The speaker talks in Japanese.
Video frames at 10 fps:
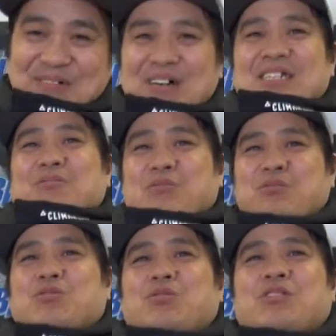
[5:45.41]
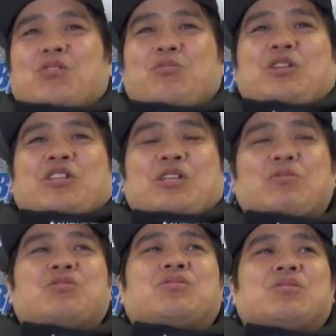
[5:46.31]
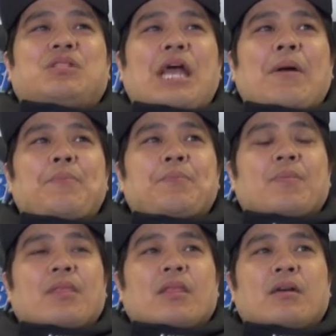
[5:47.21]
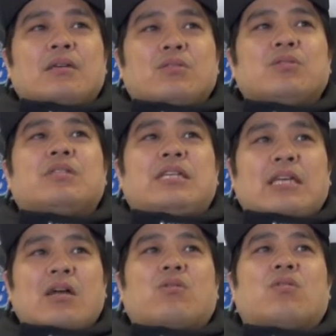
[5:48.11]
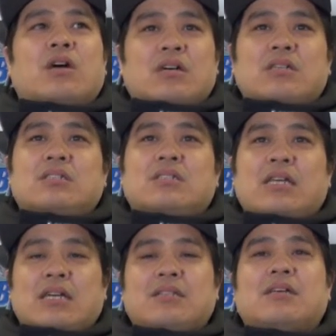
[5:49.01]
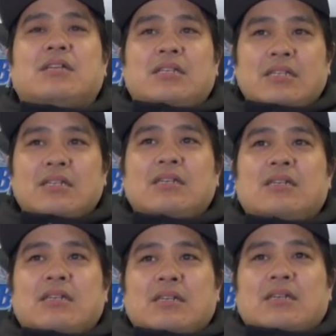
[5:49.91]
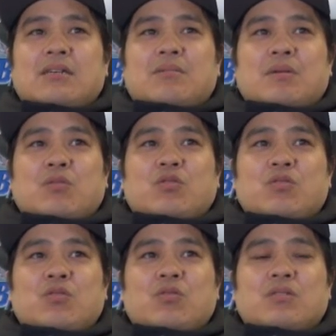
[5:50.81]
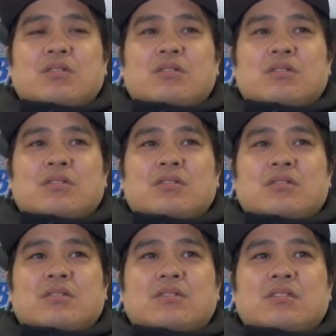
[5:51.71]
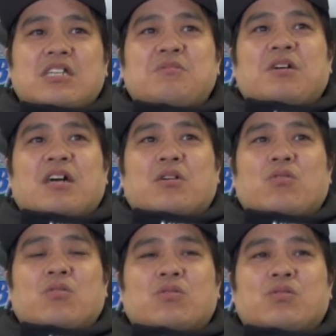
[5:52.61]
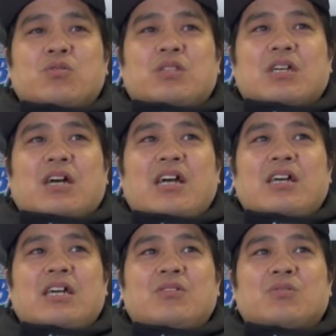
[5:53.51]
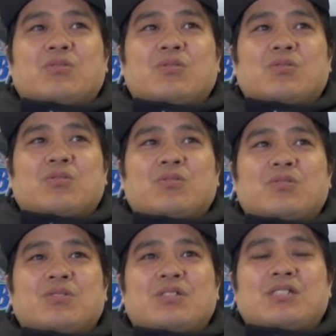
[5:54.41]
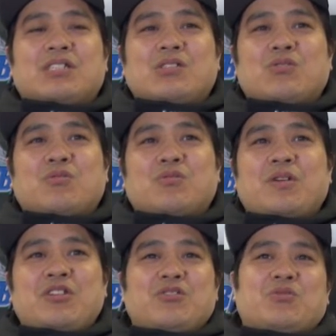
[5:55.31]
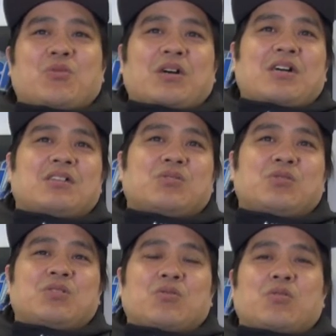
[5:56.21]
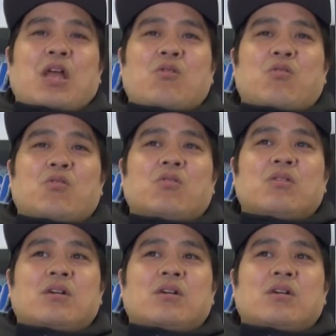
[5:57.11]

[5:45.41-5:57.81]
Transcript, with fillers: まあでもそういったコミュニティも作って、うん、そうですね意見交換であったりまあ、僕の立場がこうそういった海外のその指導メニューとか、うん、そういうのを結構